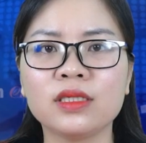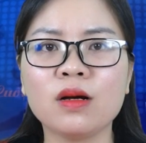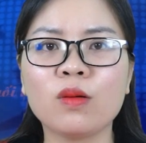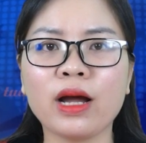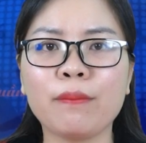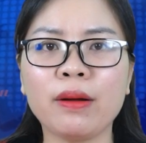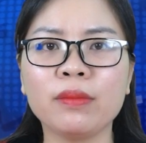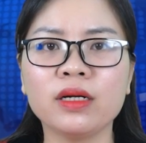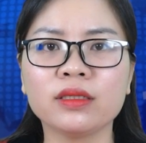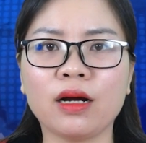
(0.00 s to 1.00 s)
Chiều ngày
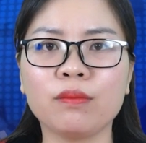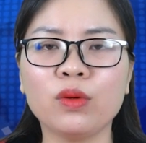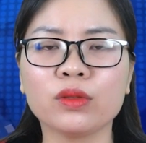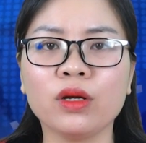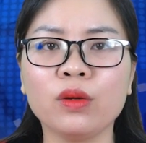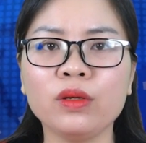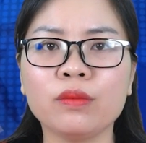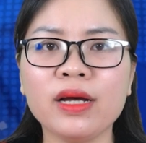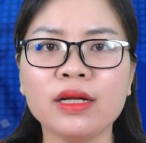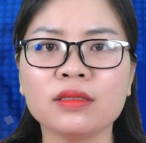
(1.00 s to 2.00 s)
30 tháng 1, Ủy
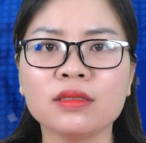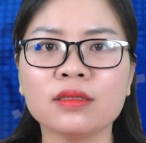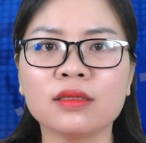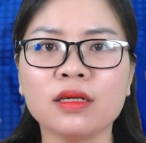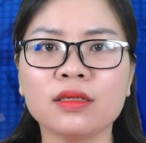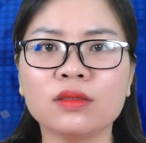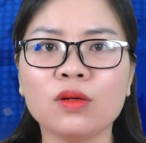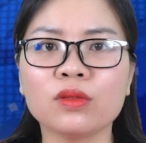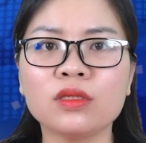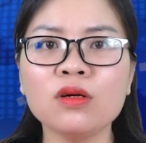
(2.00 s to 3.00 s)
ban Nhân dân tỉnh
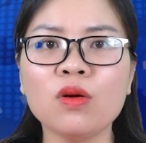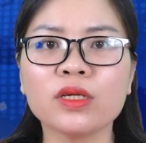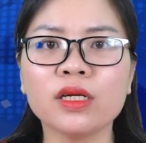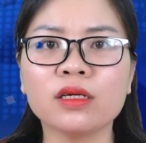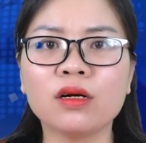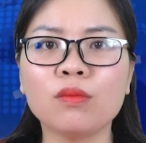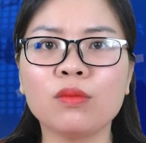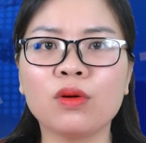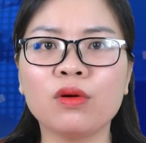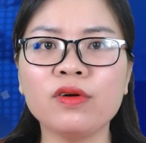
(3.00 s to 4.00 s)
tổ chức hội nghị công
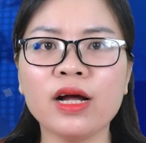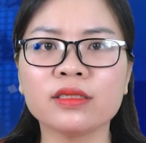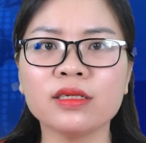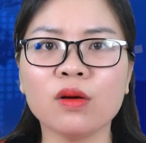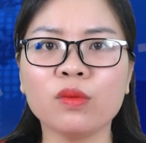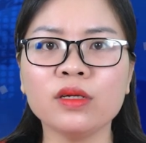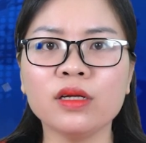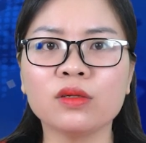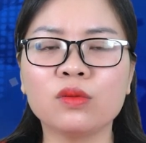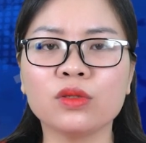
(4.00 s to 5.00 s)
bố và trao quyết
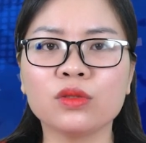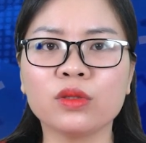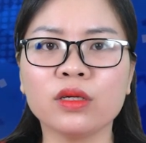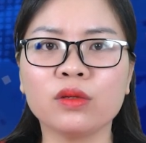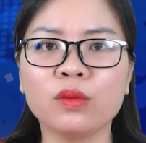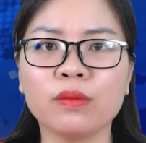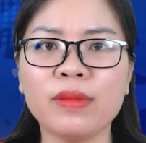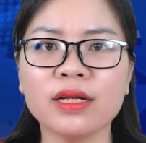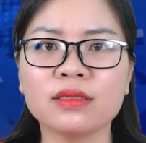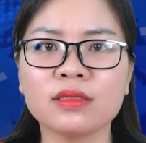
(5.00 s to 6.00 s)
định của Chủ tịch Ủy
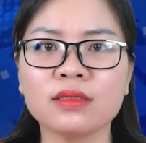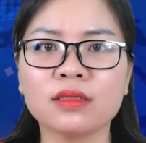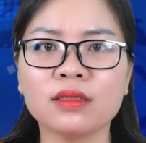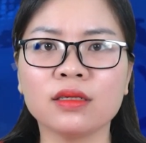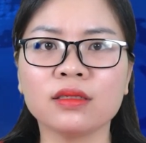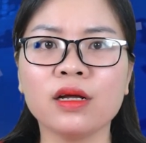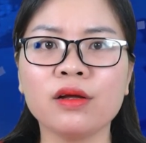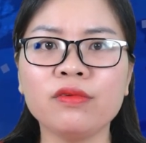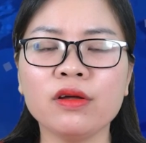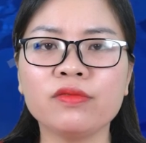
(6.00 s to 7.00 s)
ban Nhân dân tỉnh
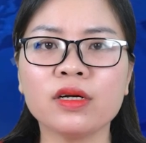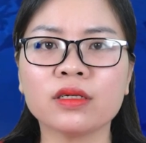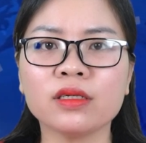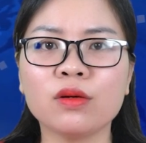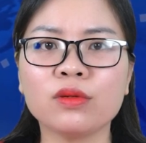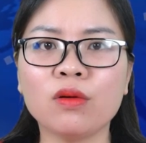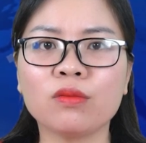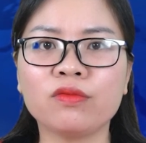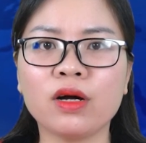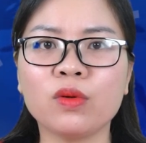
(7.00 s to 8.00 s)
về việc điều động
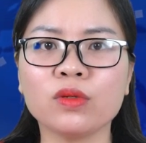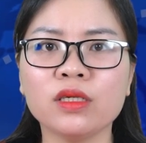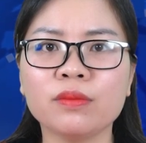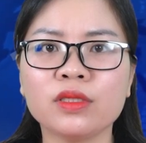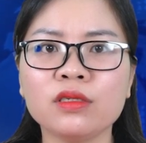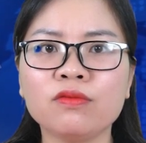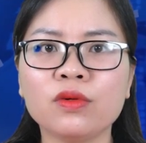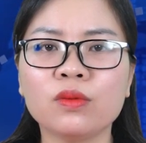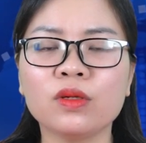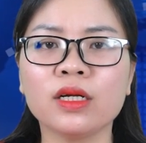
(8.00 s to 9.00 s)
và bổ nhiệm chức
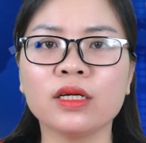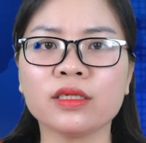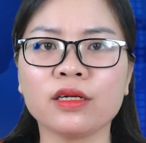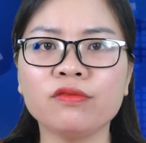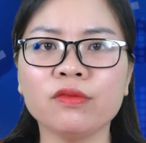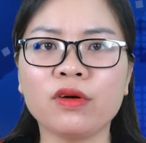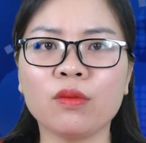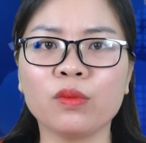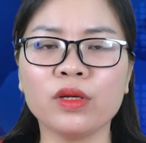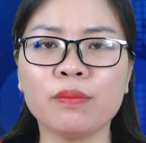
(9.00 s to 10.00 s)
vụ tránh văn
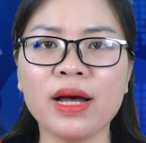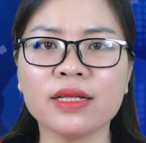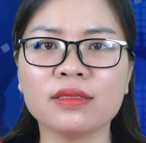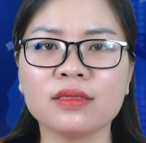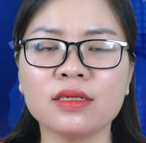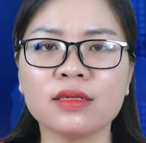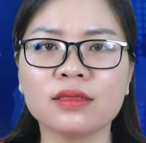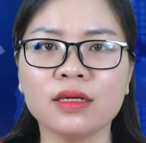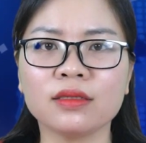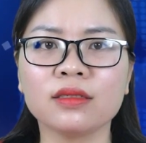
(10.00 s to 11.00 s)
phòng Ủy ban Nhân dân
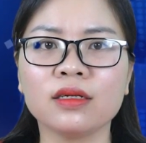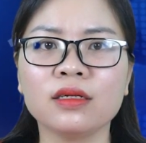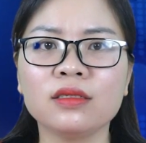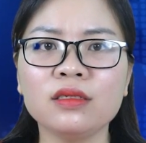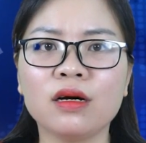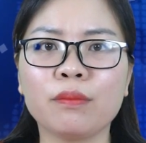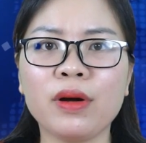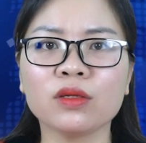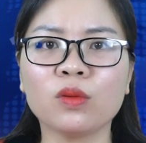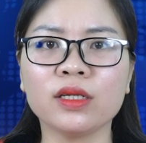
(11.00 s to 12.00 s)
tỉnh, trưởng
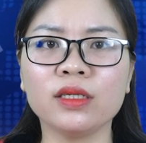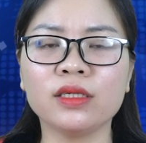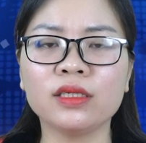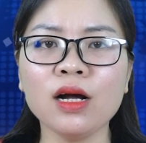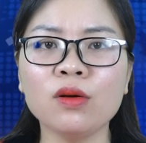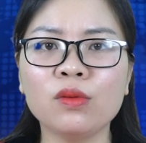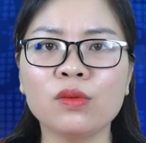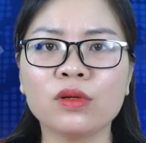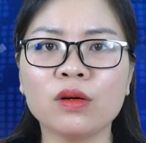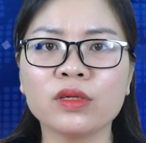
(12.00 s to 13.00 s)
Ban Quản lý các
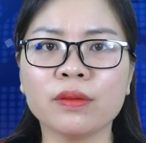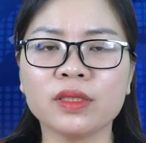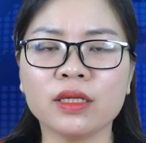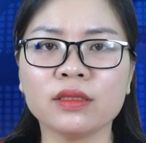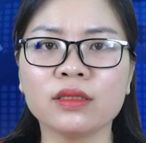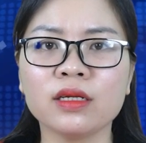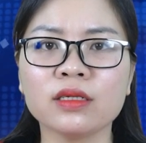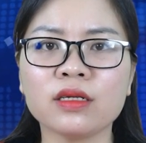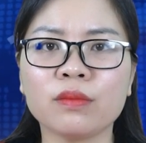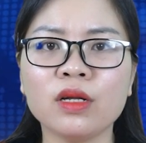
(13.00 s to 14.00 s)
khu công nghiệp tỉnh,
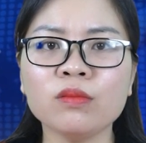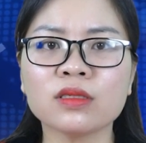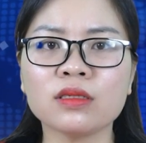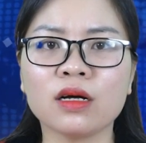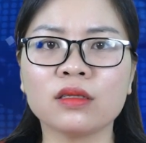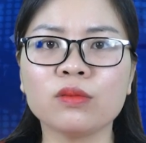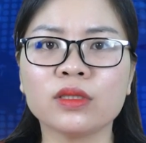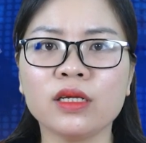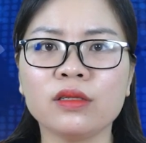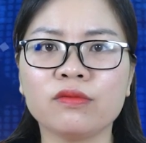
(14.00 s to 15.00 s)
Giám đốc Sở
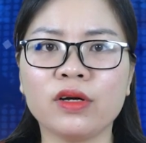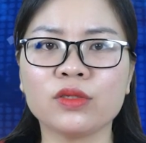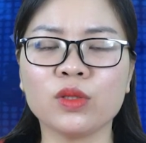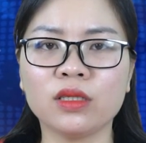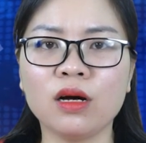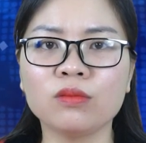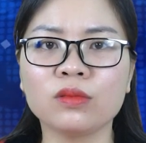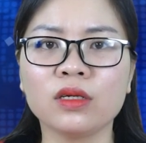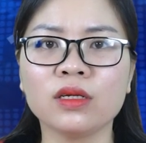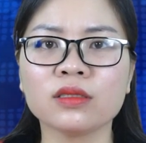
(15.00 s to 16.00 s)
Thông tin và Truyền thông,
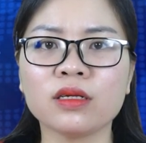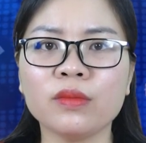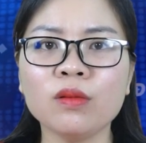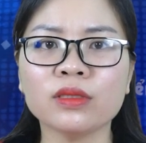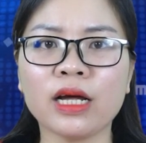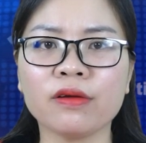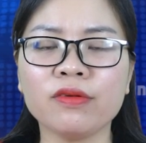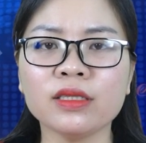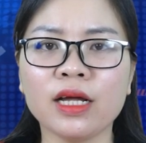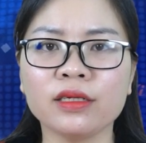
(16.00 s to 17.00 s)
Giám đốc Đài
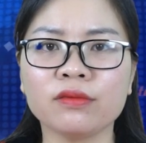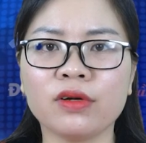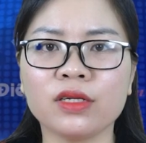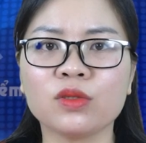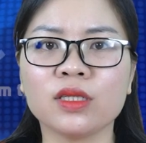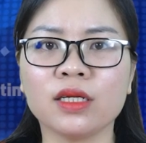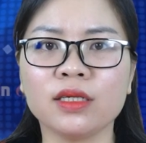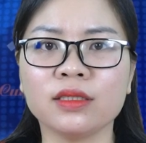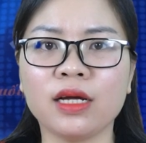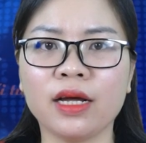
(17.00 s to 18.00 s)
Phát thanh và Truyền
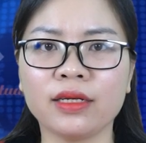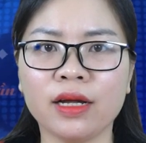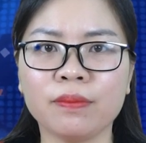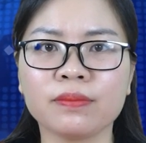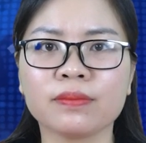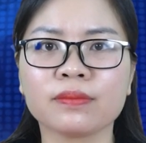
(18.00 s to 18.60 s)
hình Hà Nam.